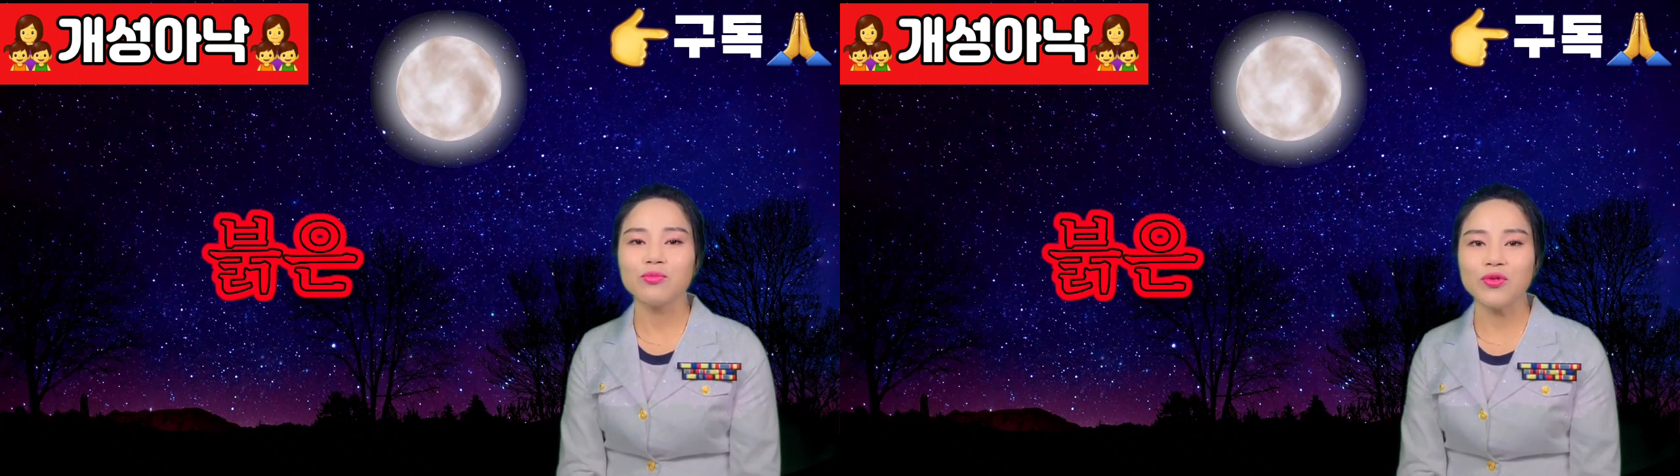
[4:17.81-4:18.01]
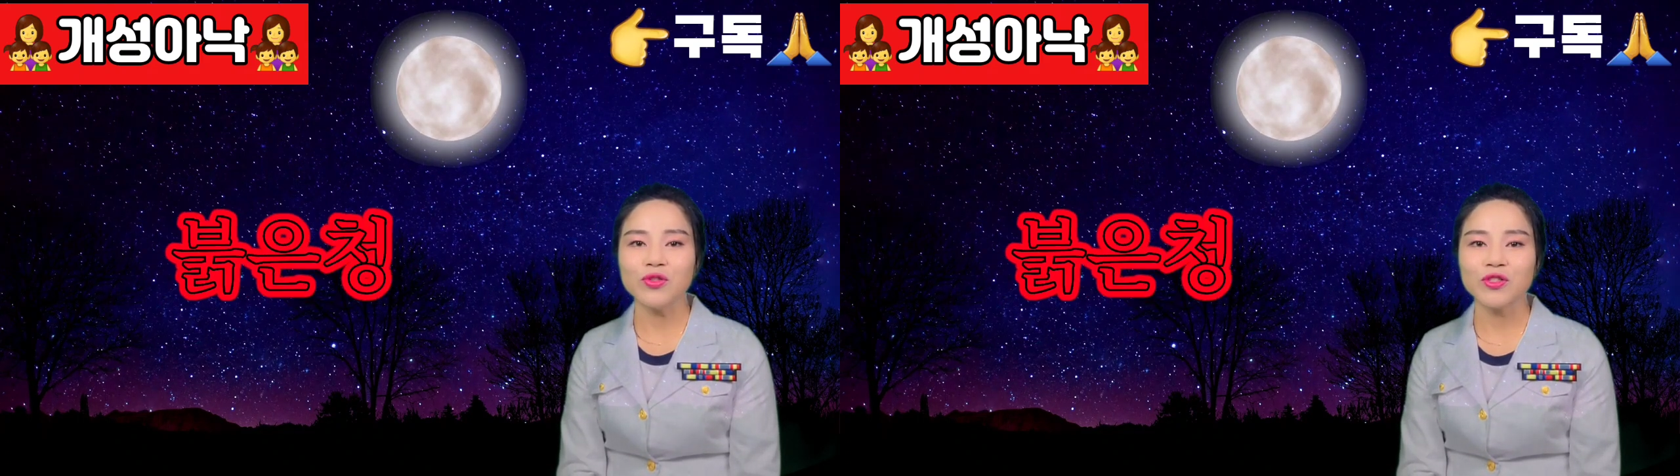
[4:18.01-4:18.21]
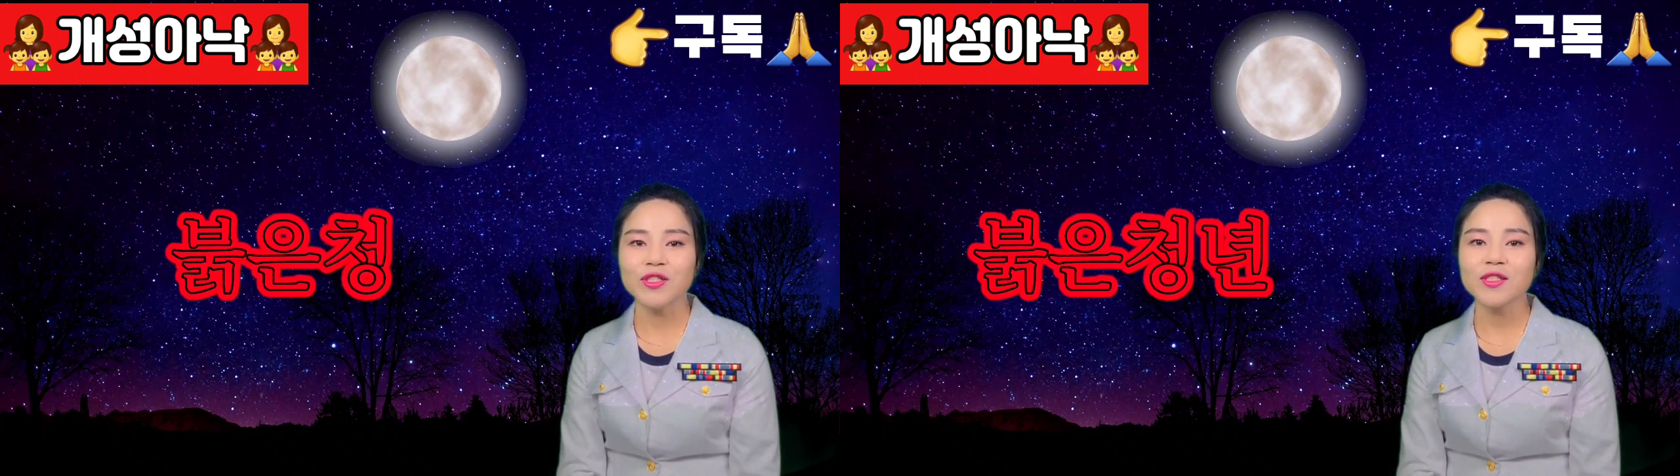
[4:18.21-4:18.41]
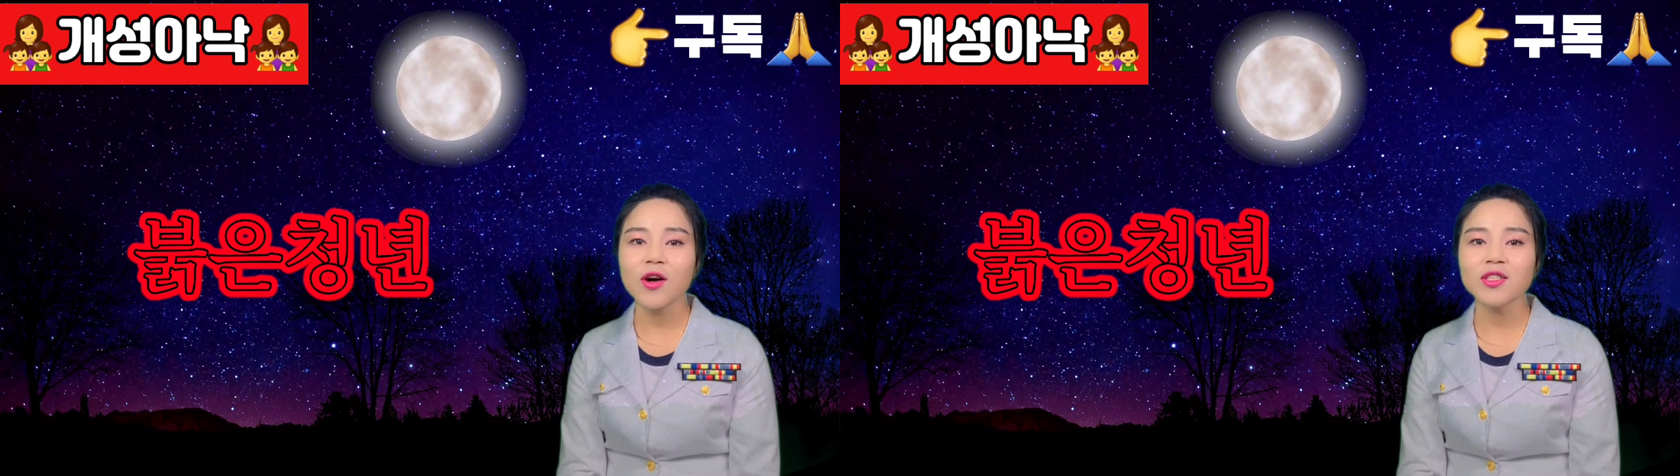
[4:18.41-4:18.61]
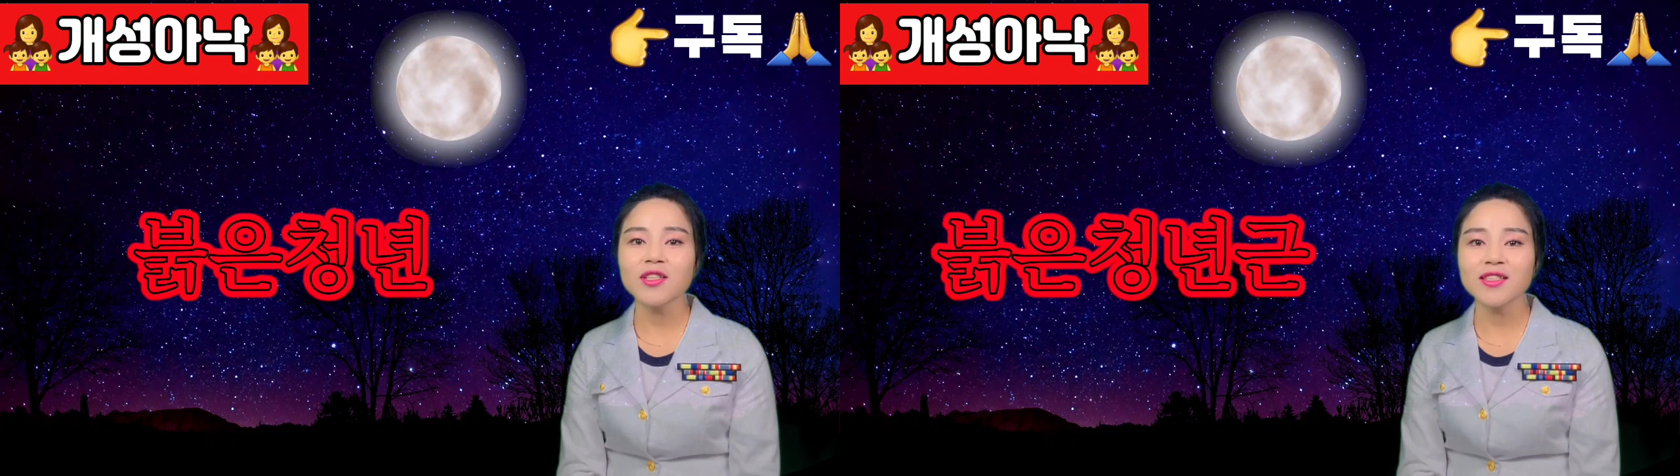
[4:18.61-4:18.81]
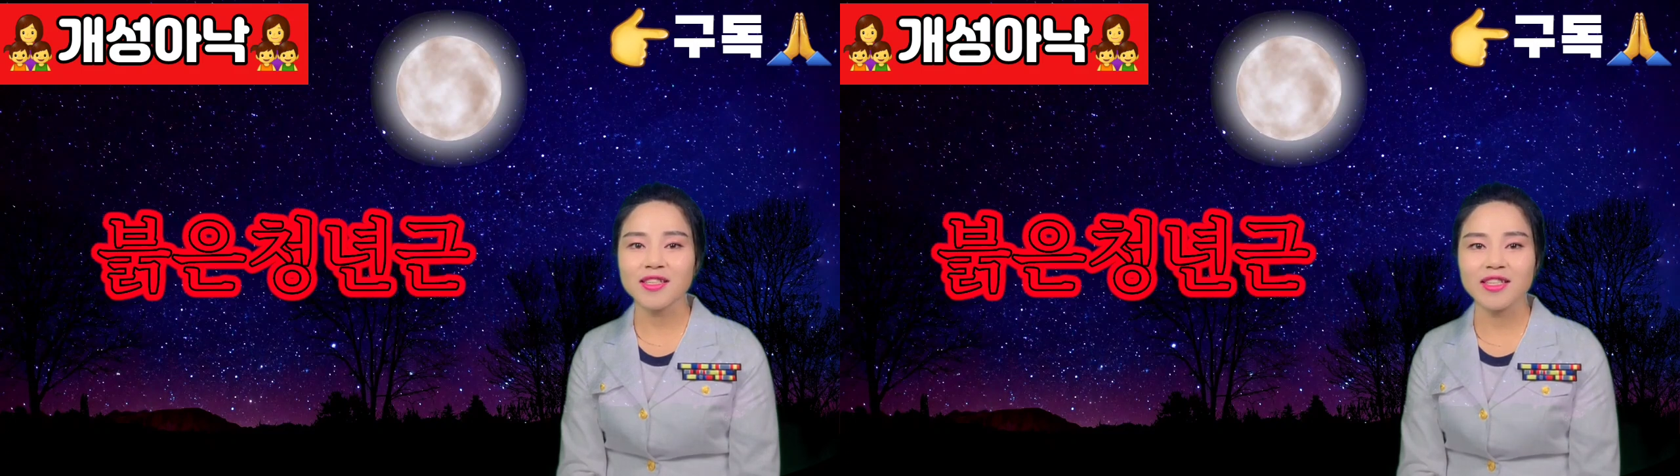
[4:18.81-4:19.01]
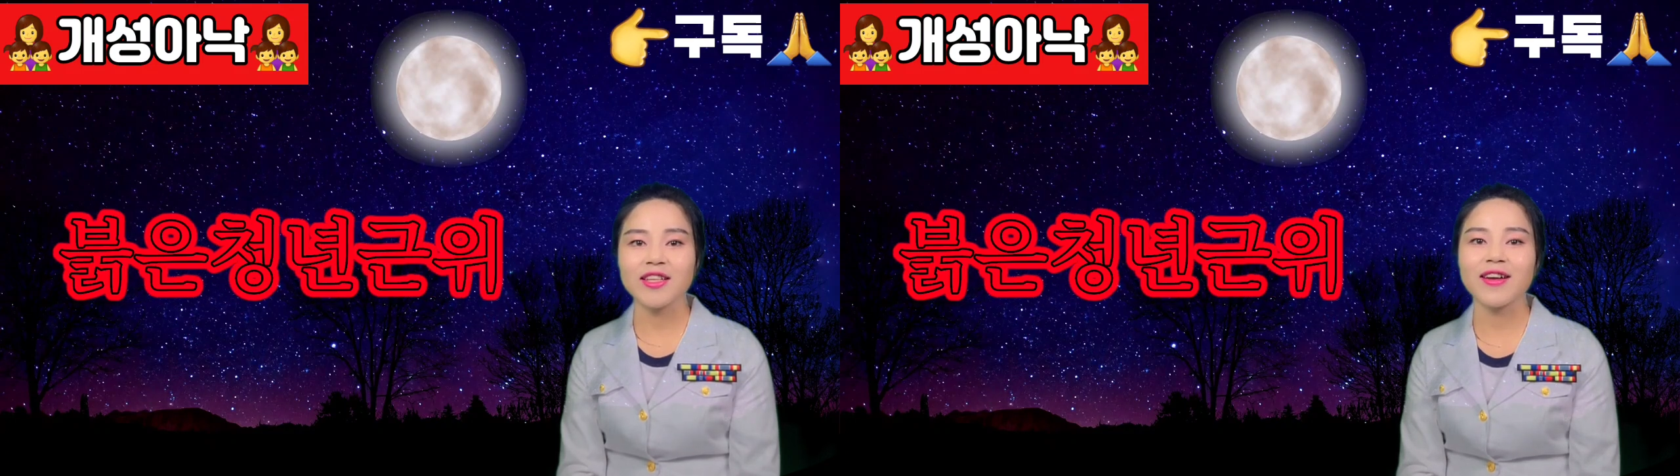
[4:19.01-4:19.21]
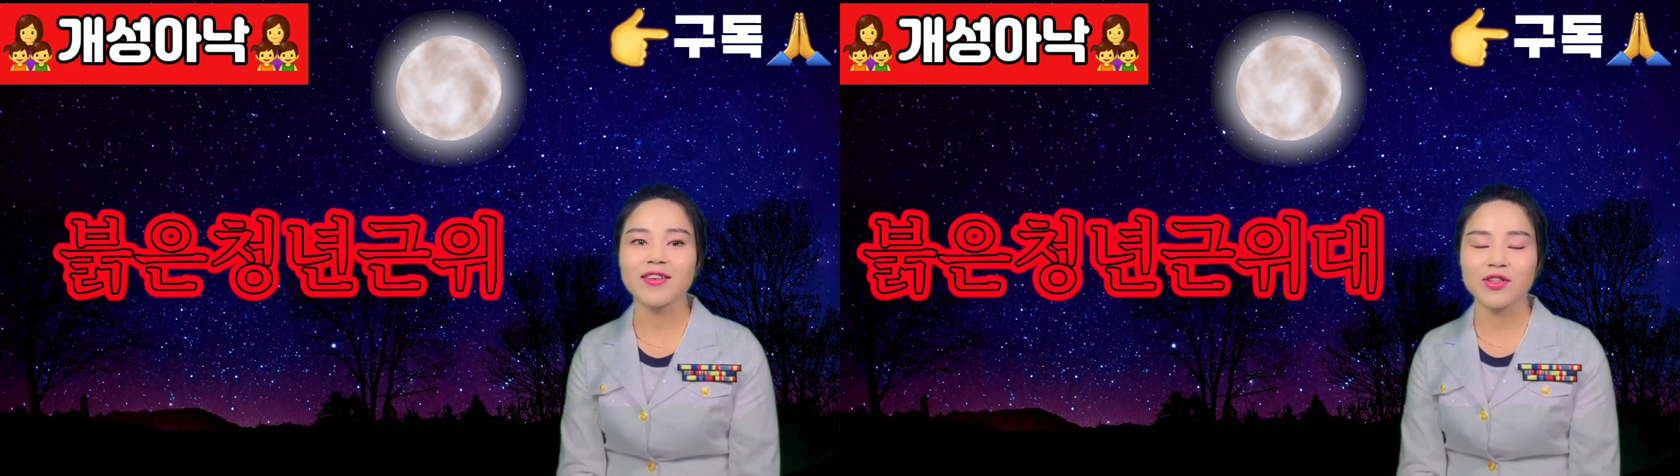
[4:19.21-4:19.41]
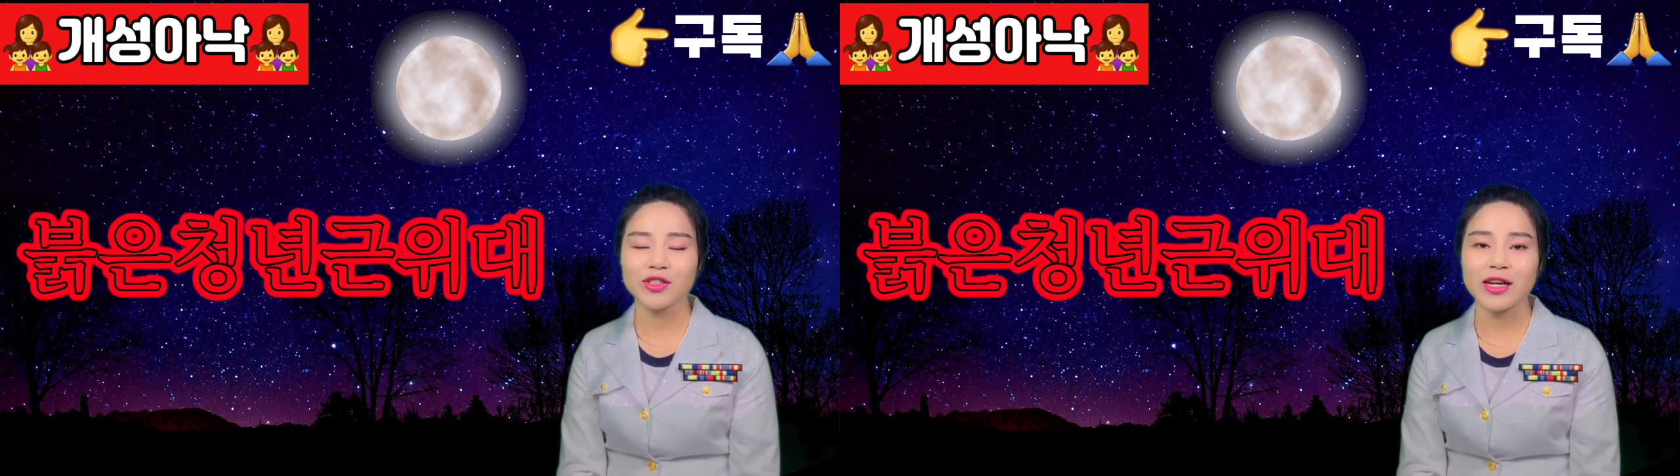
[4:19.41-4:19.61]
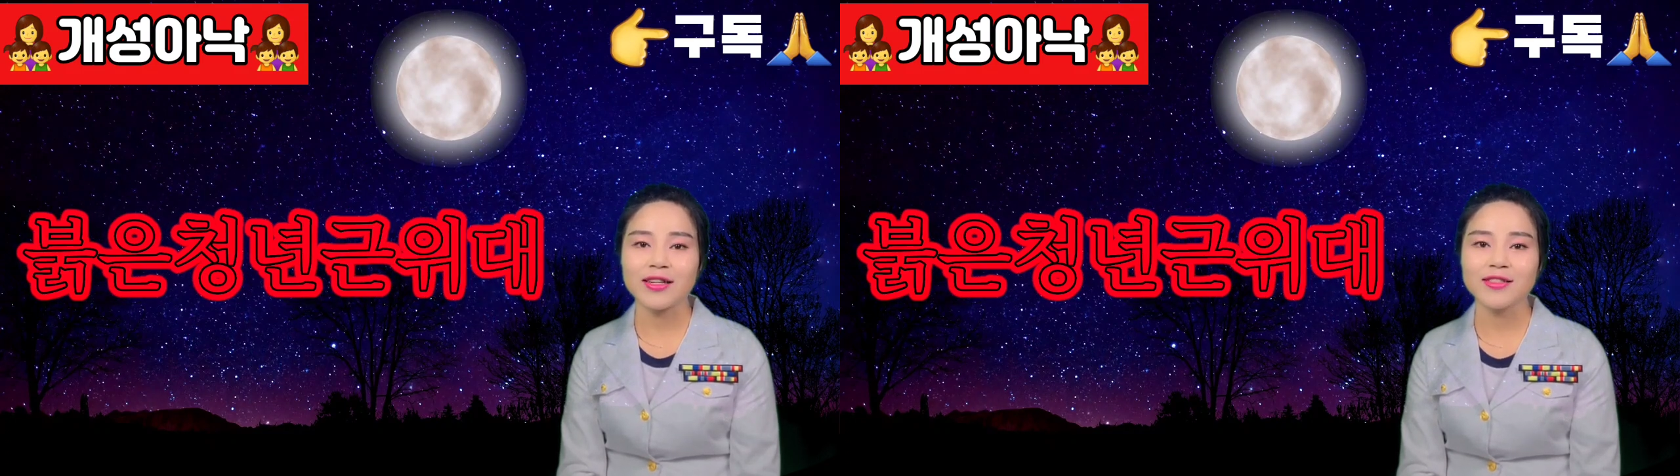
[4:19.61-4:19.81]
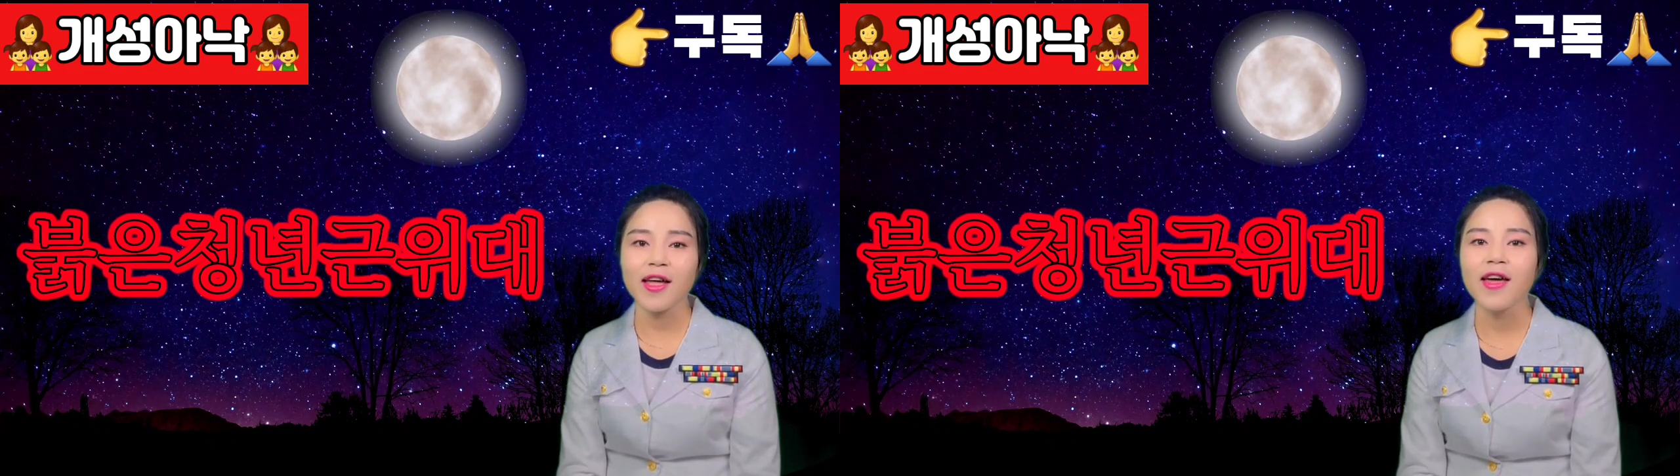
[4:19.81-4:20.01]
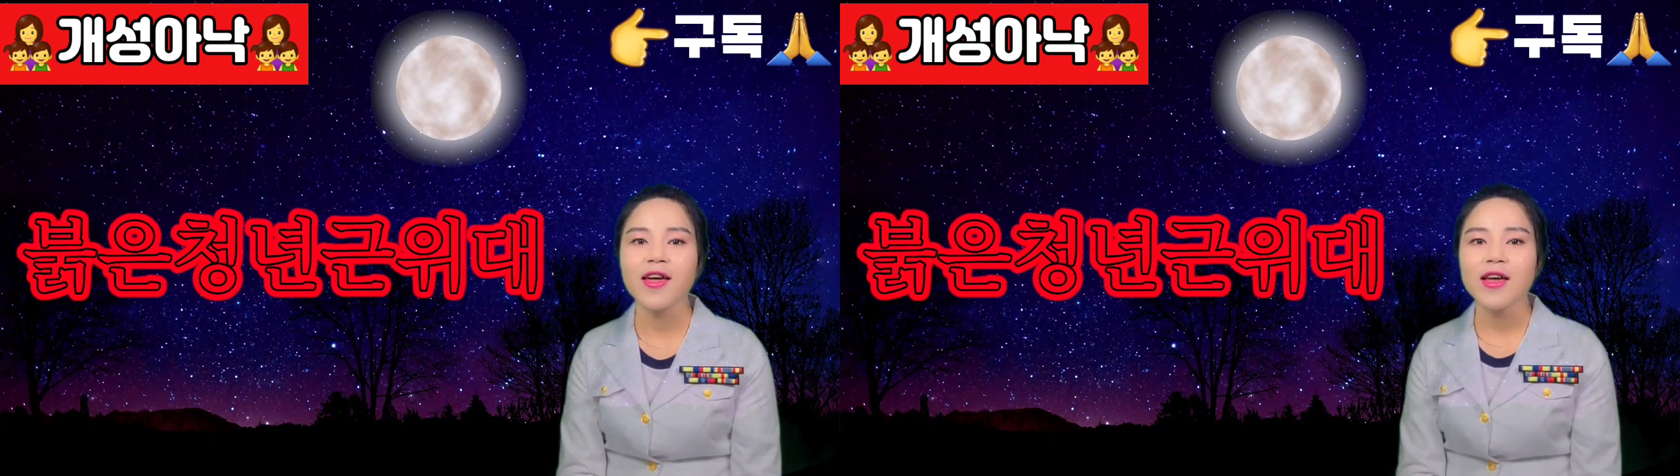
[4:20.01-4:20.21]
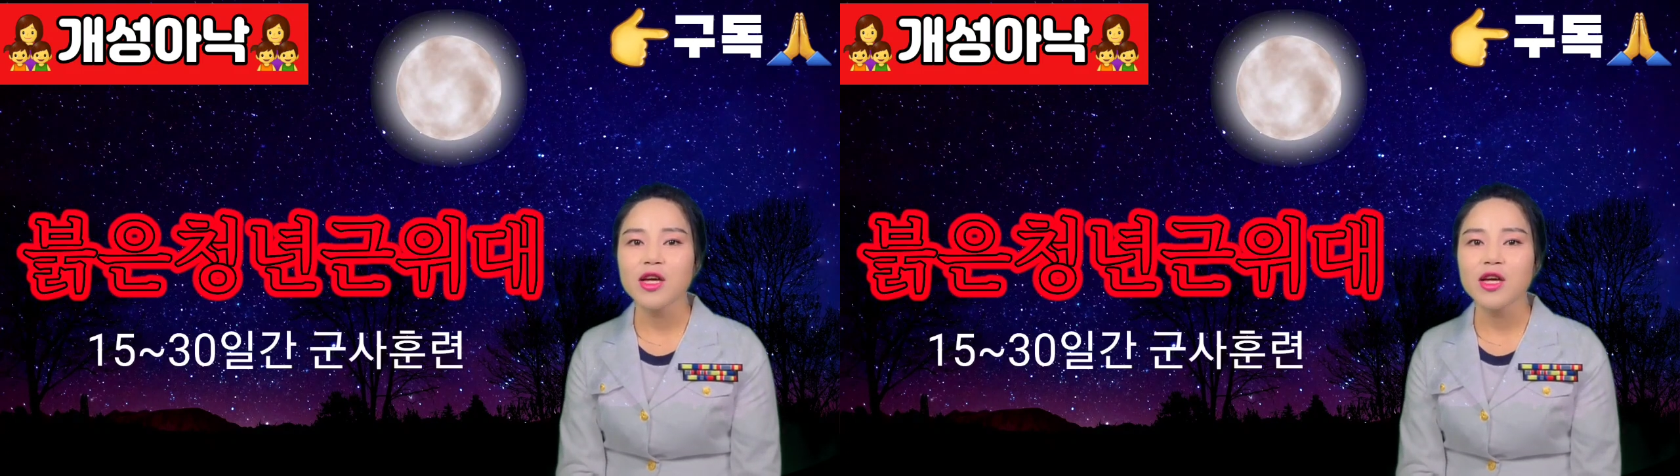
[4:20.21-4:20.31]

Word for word: 붉은 청년 근위대라는 것을 가는데